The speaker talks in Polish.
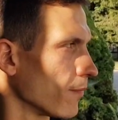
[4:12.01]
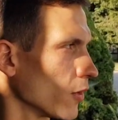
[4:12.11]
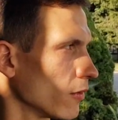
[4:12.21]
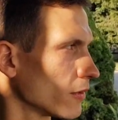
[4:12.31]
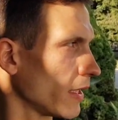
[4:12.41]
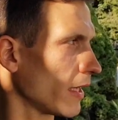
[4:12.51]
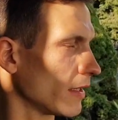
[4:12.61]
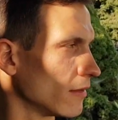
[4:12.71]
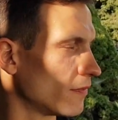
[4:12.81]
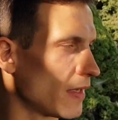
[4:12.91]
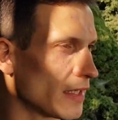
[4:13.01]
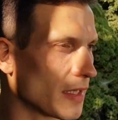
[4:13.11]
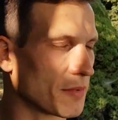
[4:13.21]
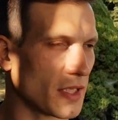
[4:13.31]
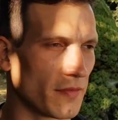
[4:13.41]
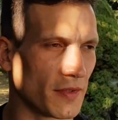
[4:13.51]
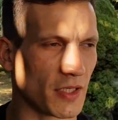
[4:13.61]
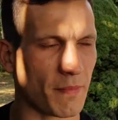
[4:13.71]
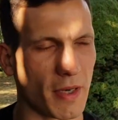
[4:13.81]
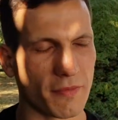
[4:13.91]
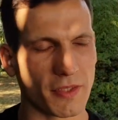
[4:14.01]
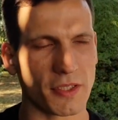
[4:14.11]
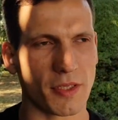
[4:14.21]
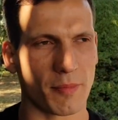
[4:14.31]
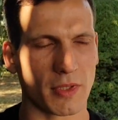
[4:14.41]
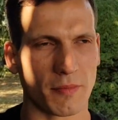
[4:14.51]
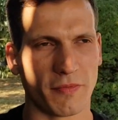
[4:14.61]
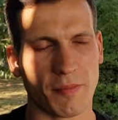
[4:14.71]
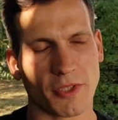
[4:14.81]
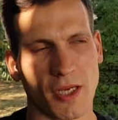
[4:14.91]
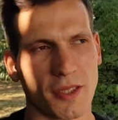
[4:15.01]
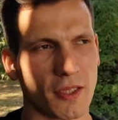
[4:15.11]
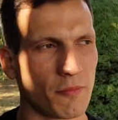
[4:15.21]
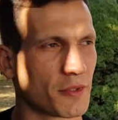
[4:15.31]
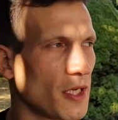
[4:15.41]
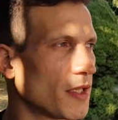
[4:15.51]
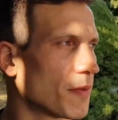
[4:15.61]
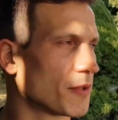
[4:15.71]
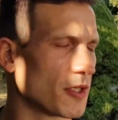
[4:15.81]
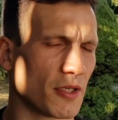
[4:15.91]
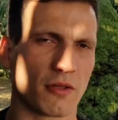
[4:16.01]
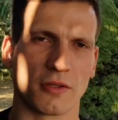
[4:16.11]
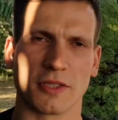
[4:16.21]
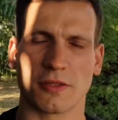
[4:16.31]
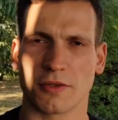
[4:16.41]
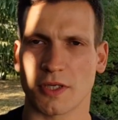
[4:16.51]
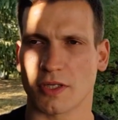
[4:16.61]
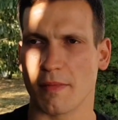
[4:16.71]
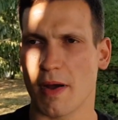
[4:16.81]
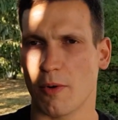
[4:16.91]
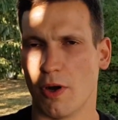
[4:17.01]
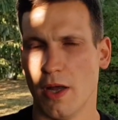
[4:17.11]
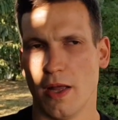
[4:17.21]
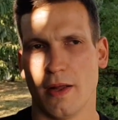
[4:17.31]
No te dwa lata przerwy rzepak, w sensie potem dwie pszenice lub pszenica przężyto, to jest troszeczkę mało.